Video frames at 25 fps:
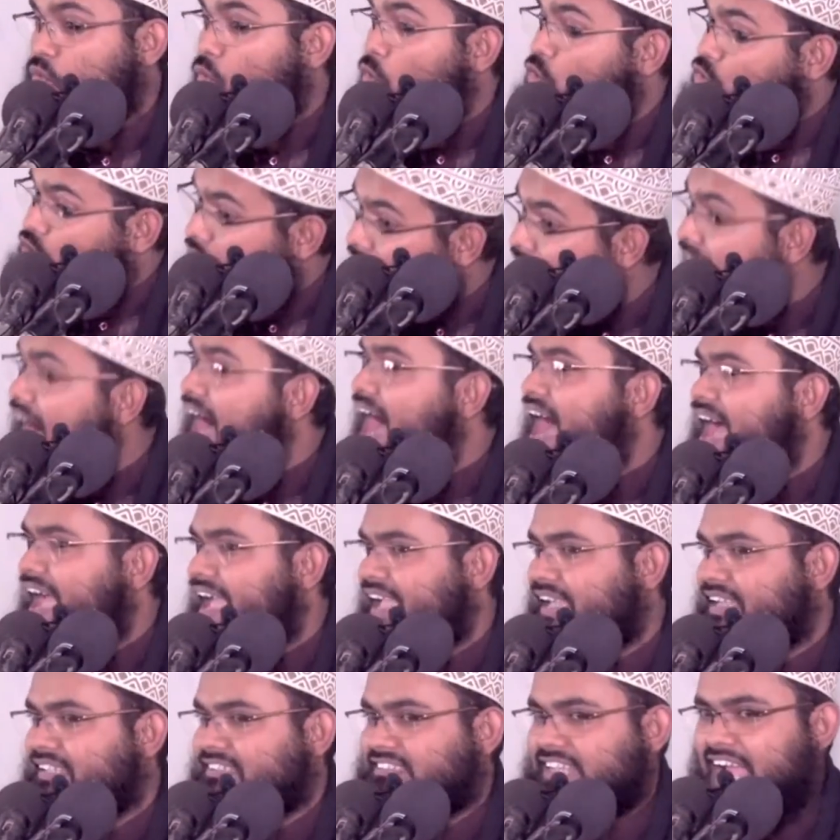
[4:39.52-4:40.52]

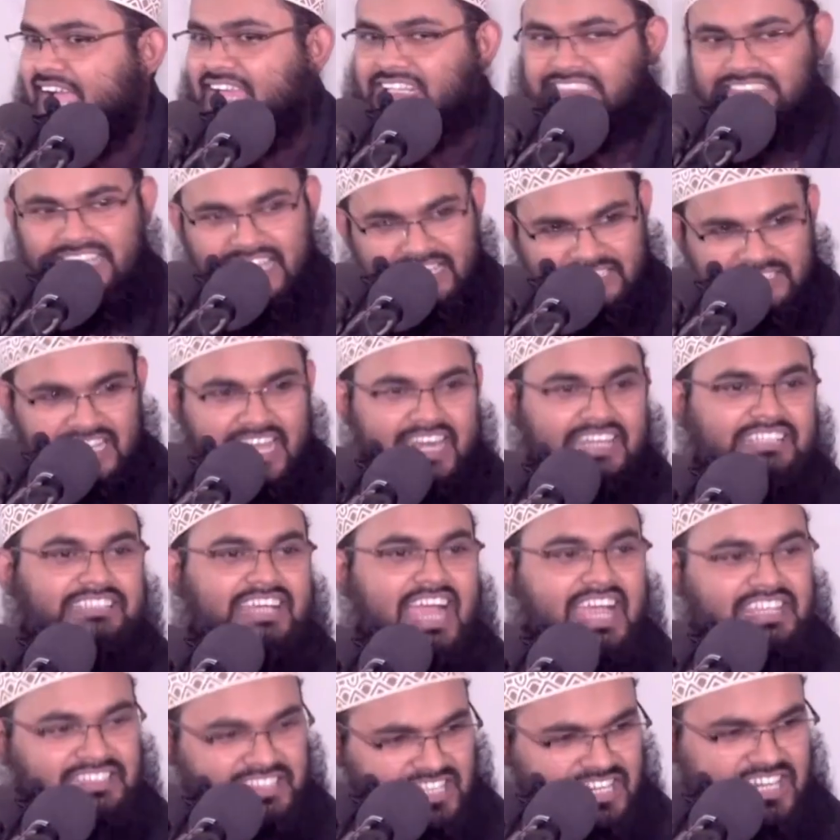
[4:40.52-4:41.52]
কোথায় সাড়ে সাড়ে
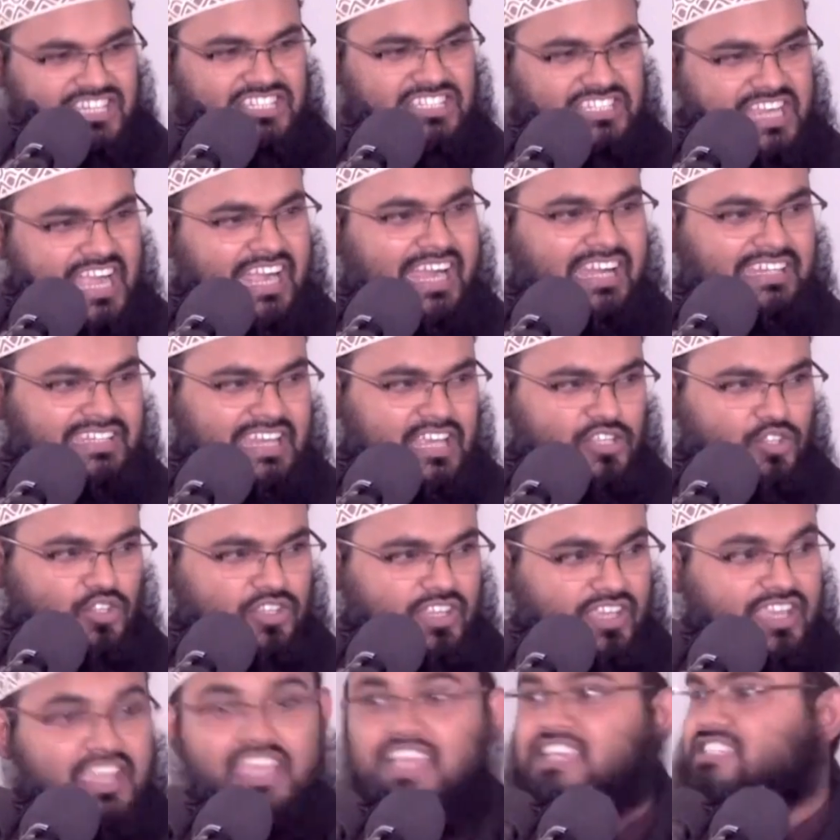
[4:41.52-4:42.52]
সাঁত্রিশ টাকাটা
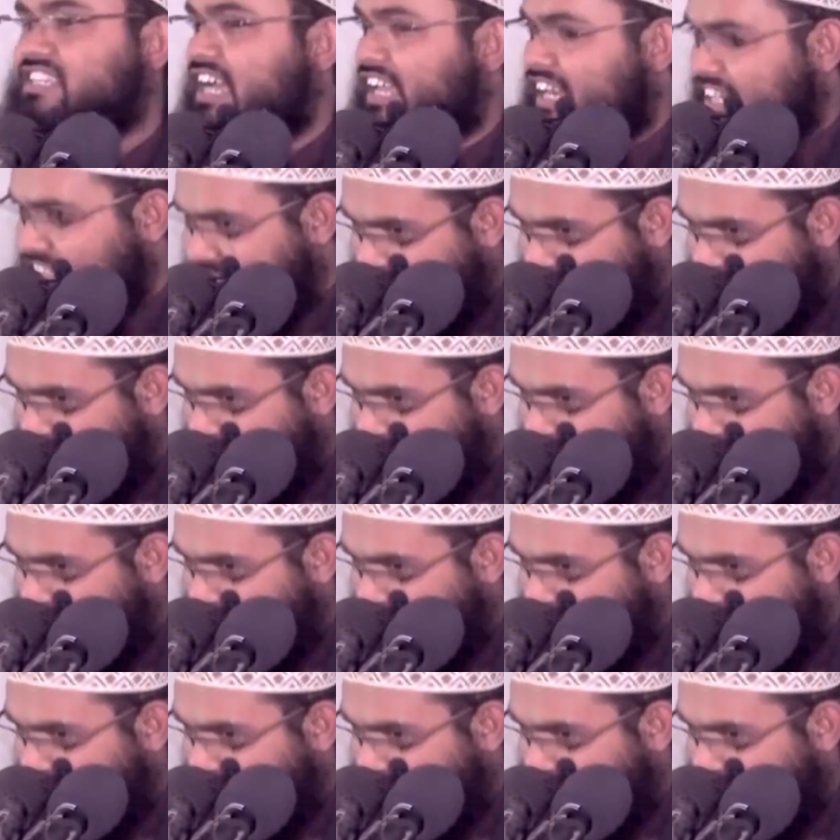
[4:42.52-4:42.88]
যদি সাড়ে